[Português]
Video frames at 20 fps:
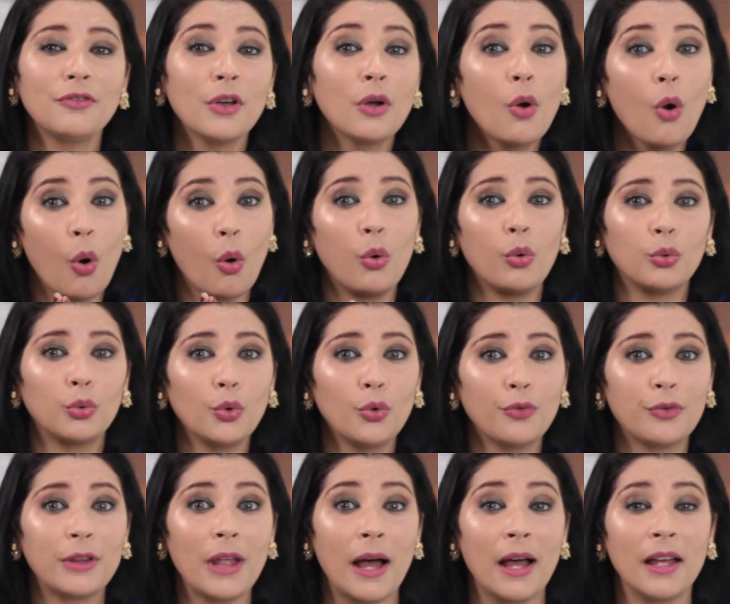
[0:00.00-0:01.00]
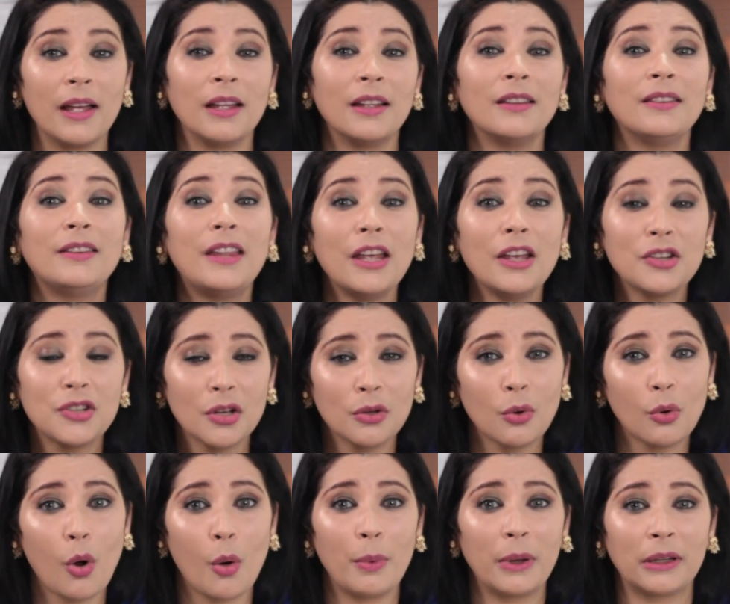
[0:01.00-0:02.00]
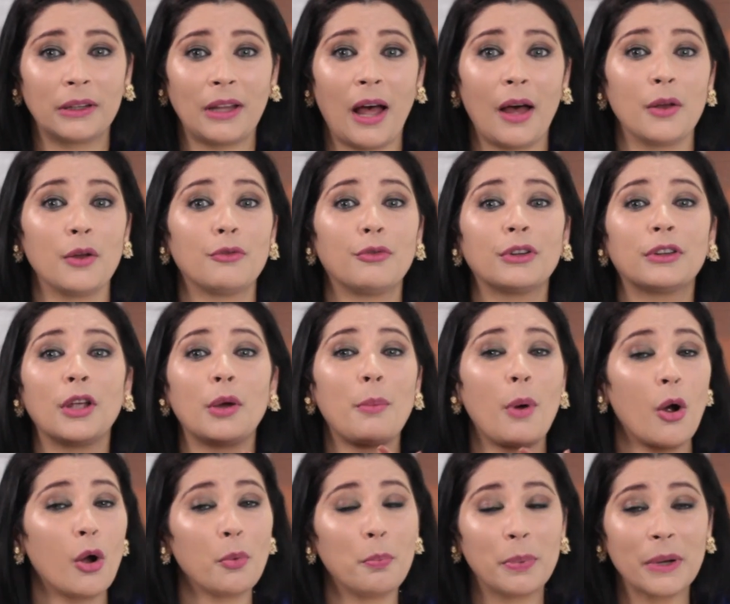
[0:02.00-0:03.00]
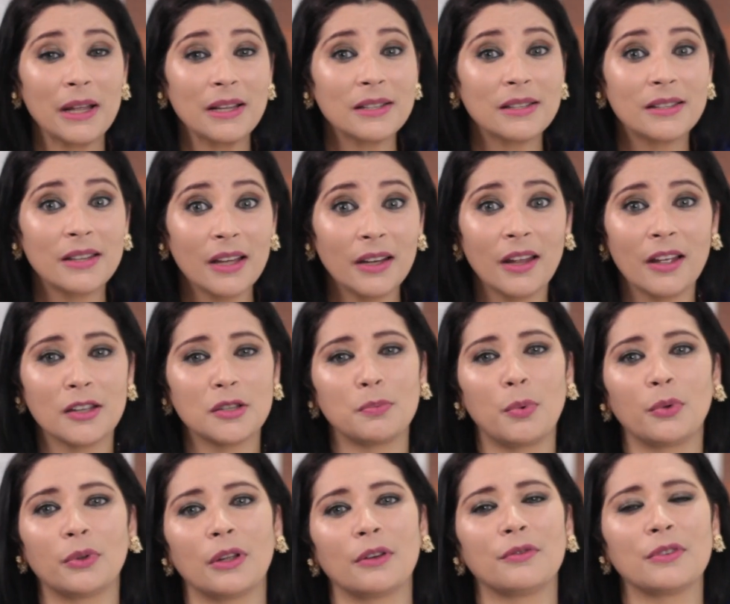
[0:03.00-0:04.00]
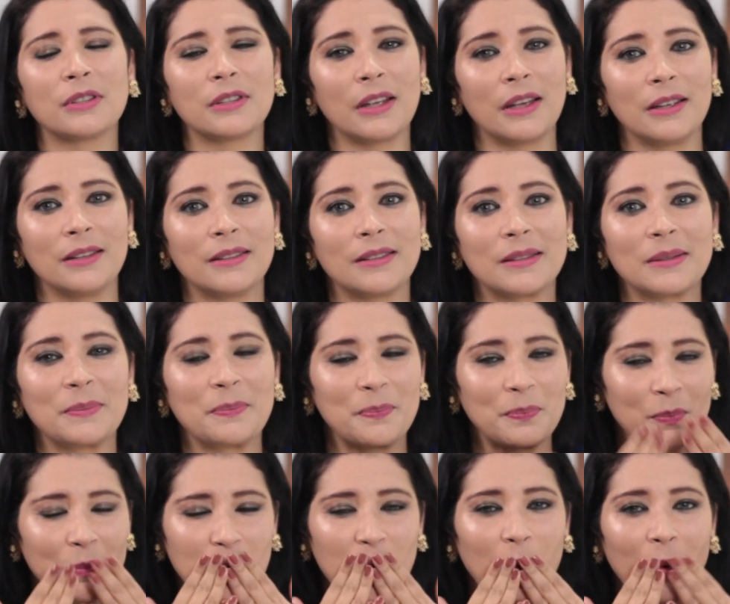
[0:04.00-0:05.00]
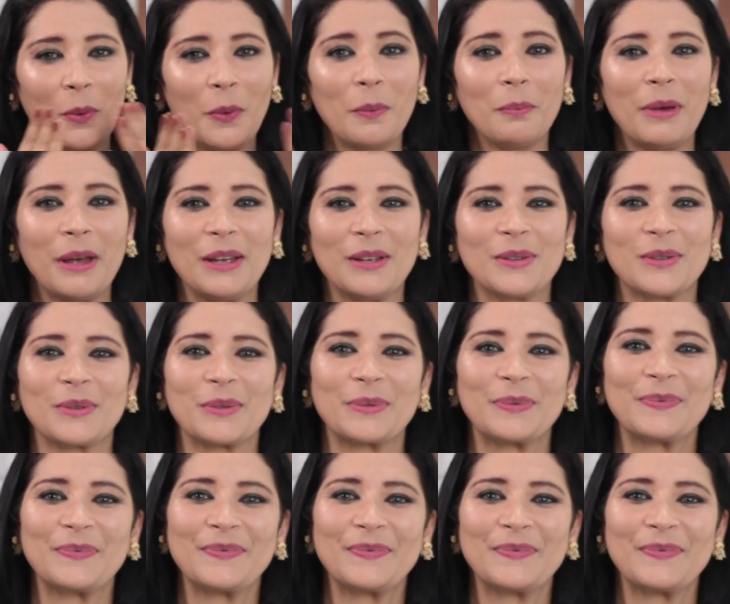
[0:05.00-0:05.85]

ficou com dúvida, deixa no comentário, eu vou ter o maior prazer em responder vocês. Um beijo!